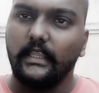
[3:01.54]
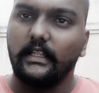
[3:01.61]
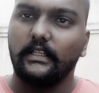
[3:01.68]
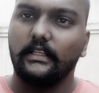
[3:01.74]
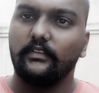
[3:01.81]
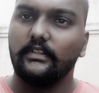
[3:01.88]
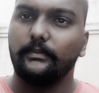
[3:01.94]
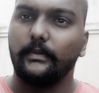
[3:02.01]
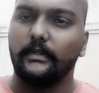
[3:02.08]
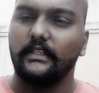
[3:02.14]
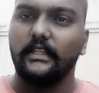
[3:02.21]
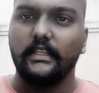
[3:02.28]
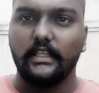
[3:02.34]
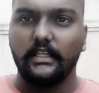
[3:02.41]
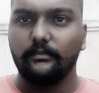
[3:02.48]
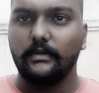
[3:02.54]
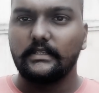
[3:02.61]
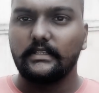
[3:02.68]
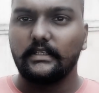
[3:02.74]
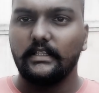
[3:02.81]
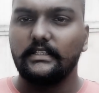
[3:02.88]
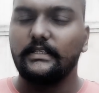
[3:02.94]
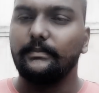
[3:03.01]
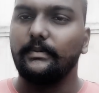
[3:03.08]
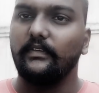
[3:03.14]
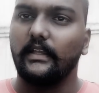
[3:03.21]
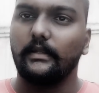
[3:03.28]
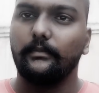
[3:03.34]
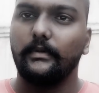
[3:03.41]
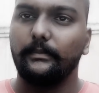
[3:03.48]
அதே அண்ணன் வந்து பார்த்தீங்கன்னா ஏழு மாதம் கழிச்சு இப்போ
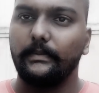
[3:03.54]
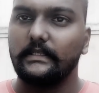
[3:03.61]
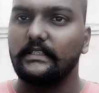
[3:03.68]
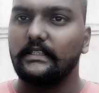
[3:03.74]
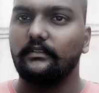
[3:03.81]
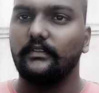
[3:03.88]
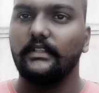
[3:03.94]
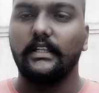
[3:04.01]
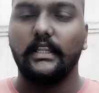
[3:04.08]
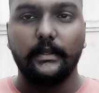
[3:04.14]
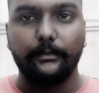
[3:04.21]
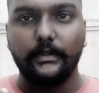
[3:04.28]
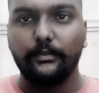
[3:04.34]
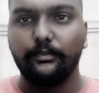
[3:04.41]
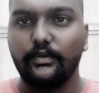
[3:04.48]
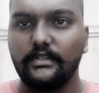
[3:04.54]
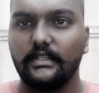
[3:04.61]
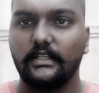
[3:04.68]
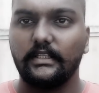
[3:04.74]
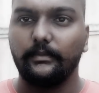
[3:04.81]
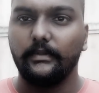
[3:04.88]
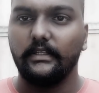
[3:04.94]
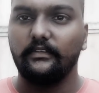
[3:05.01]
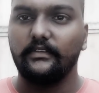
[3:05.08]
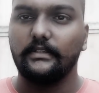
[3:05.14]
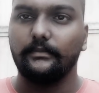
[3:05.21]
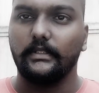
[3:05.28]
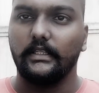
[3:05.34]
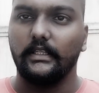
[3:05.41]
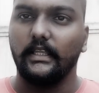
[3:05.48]
வேற மாதிரி பேசுறது வந்து நான் எப்படி புரிஞ்சுக்கிறது அப்படிங்கிற
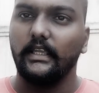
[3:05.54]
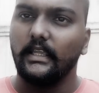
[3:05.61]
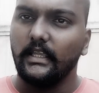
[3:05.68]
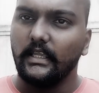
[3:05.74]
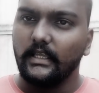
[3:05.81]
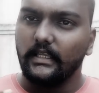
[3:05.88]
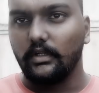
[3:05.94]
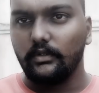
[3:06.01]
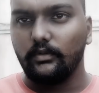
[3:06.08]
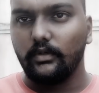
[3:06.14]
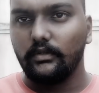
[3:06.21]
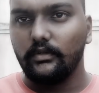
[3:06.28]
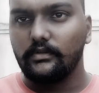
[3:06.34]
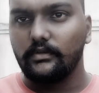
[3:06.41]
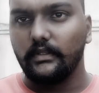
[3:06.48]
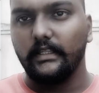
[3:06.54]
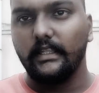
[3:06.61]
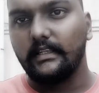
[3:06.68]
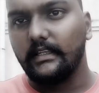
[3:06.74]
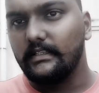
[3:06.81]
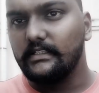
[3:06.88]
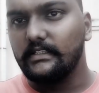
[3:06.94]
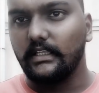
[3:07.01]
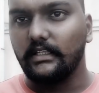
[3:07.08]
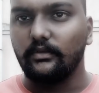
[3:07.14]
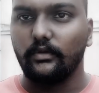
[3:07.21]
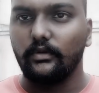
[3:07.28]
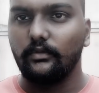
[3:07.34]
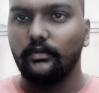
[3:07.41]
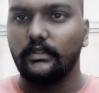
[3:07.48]
விஷயம் தெரியல குரல் கொடுக்கணும்னு சொன்னீங்க ரஜினி சார்
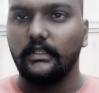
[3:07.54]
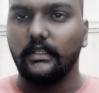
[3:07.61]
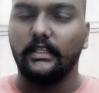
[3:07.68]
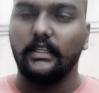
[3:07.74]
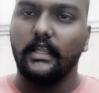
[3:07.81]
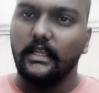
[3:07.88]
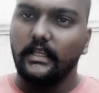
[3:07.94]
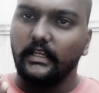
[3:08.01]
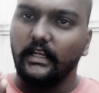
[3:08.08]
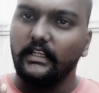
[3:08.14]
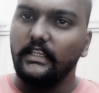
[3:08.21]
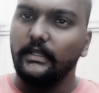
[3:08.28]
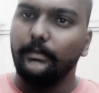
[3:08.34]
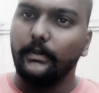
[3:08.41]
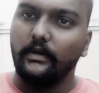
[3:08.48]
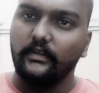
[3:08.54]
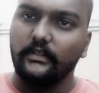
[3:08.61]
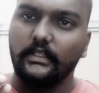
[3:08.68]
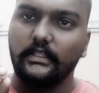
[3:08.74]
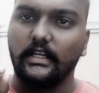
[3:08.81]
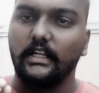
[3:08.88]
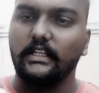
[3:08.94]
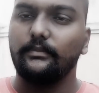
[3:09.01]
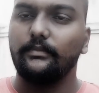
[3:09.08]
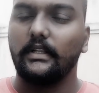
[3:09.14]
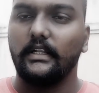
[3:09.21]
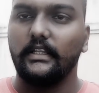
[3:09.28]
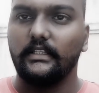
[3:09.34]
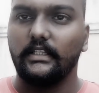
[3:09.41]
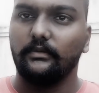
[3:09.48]
குரல் கொடுத்துட்டாரு கண்டிப்பாக வந்து அது
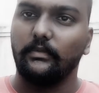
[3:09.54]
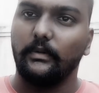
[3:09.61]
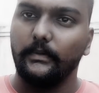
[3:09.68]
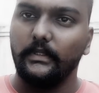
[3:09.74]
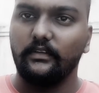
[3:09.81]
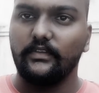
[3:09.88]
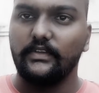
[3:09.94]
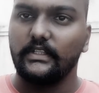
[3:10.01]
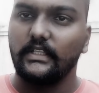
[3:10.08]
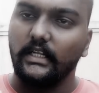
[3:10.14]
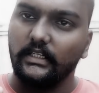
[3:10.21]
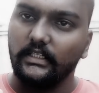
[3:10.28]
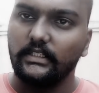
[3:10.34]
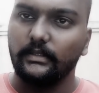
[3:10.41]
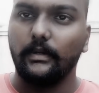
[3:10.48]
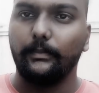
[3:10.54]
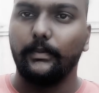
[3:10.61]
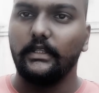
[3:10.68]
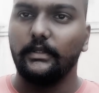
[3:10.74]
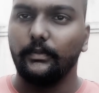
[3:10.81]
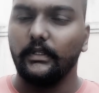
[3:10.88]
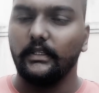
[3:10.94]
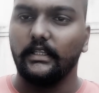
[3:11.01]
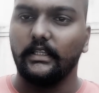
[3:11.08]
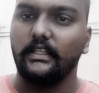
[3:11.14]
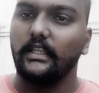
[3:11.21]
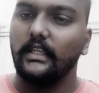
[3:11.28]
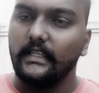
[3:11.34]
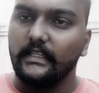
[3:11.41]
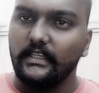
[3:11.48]
காட்டுமுராண்டித்தனம் அப்படிங்கிற விஷயத்த அழுத்தமாக பதிவு
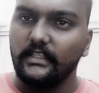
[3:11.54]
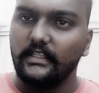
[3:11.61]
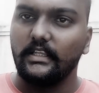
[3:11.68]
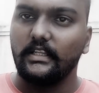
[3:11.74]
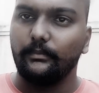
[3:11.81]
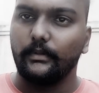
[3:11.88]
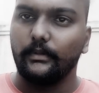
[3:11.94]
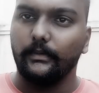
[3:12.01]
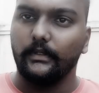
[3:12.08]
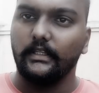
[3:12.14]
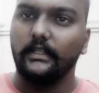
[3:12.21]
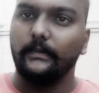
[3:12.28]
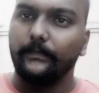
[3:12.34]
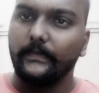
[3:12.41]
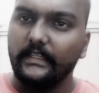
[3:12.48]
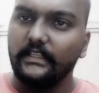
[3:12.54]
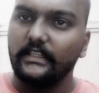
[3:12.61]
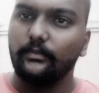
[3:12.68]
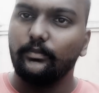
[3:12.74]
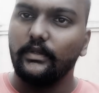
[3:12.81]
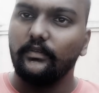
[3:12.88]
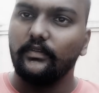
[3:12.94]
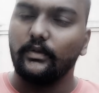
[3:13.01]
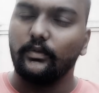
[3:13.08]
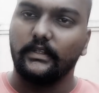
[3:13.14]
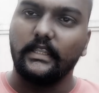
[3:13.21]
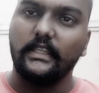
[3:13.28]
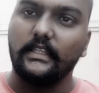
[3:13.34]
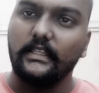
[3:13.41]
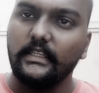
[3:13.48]
பண்ணிட்டாரு இதுக்கப்புறமேட்டு இந்த முடிவை
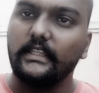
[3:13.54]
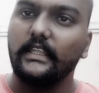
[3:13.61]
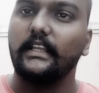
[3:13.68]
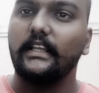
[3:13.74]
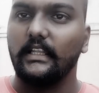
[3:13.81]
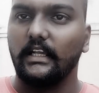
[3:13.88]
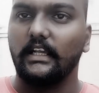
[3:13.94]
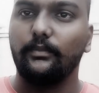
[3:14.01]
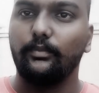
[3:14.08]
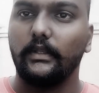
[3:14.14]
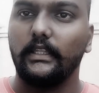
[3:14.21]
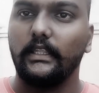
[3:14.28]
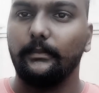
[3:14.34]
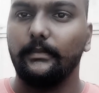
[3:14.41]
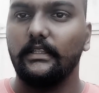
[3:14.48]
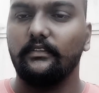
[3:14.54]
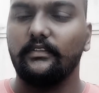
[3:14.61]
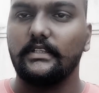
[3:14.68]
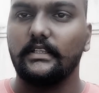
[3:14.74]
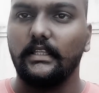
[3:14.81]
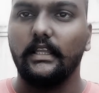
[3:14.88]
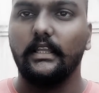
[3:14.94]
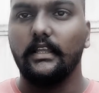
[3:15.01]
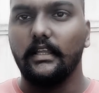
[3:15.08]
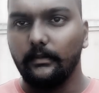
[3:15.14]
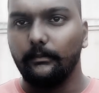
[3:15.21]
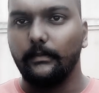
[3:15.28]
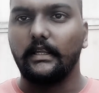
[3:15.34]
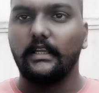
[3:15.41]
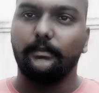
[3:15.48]
நோக்கி நீங்கள் எங்கே நகர போறீங்க அப்படிங்கிற விஷயத்த
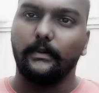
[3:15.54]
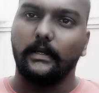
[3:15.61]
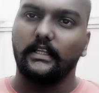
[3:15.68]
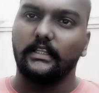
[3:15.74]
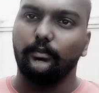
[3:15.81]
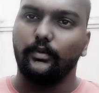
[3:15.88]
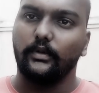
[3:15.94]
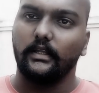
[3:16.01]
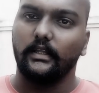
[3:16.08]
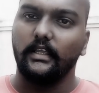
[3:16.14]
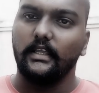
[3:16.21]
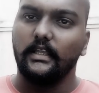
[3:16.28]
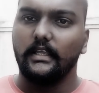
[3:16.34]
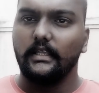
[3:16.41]
மக்கள் பார்க்க தான் போகிறாங்க